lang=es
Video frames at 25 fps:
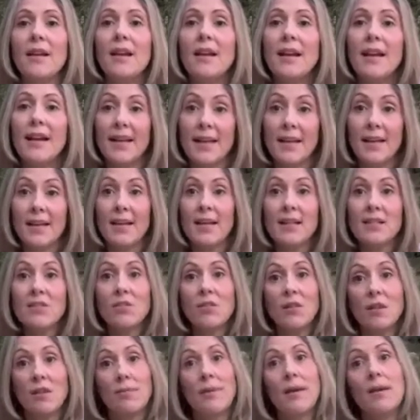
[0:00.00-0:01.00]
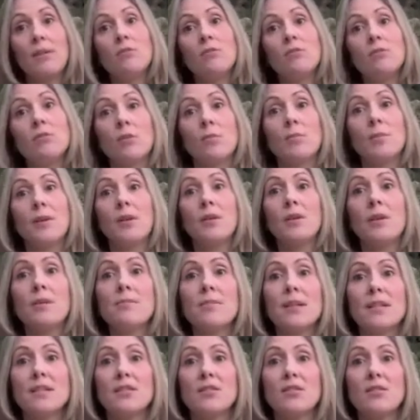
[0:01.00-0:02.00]
En el caso del Banco Europeo de
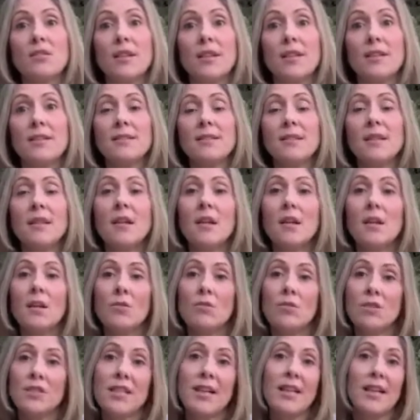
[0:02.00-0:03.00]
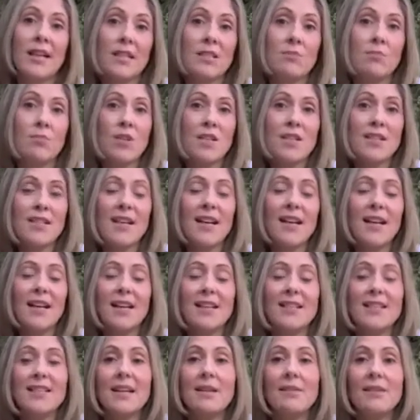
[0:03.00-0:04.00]
Inversiones, nuestra respuesta
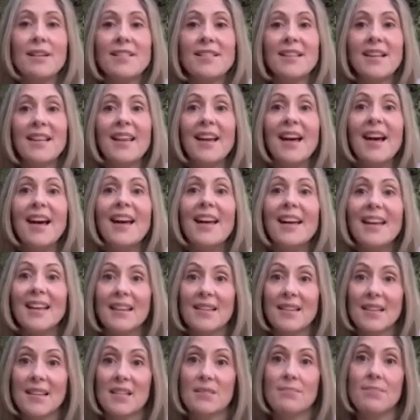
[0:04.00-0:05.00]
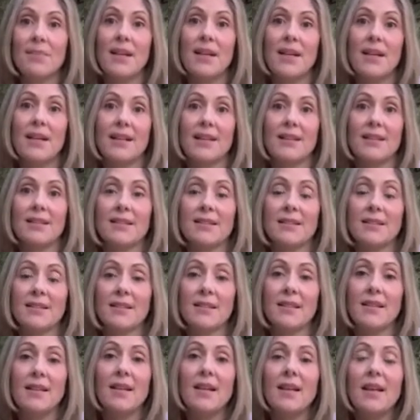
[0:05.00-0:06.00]
está basada en tres pilares.
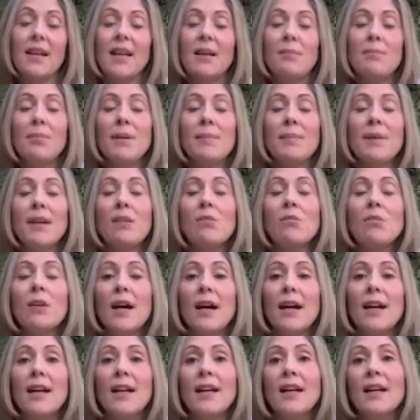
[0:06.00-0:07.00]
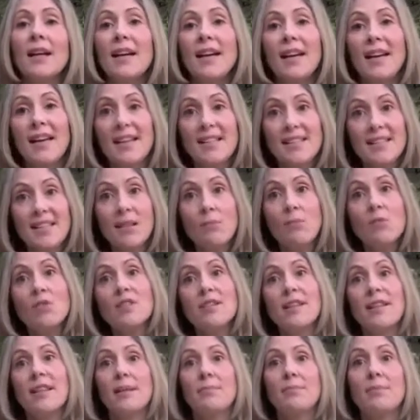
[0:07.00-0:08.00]
En primer lugar,
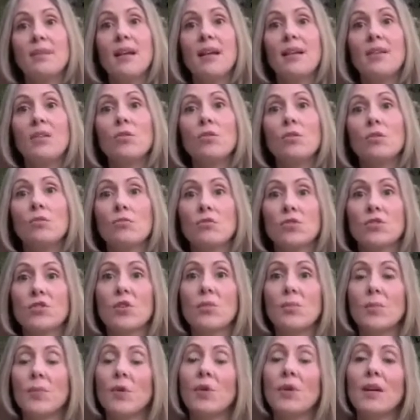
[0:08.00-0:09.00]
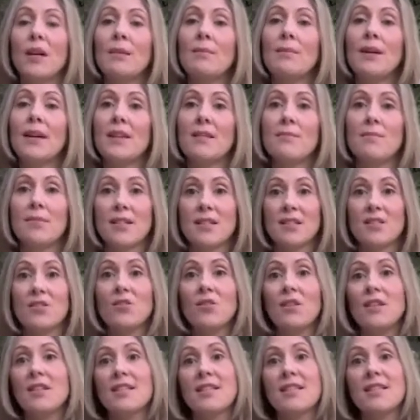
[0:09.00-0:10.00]
estamos adaptando nuestro programa de
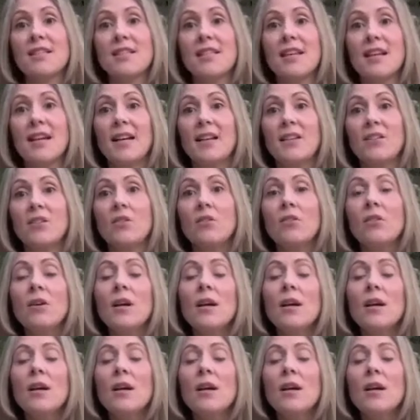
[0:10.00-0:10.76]
inversiones de este año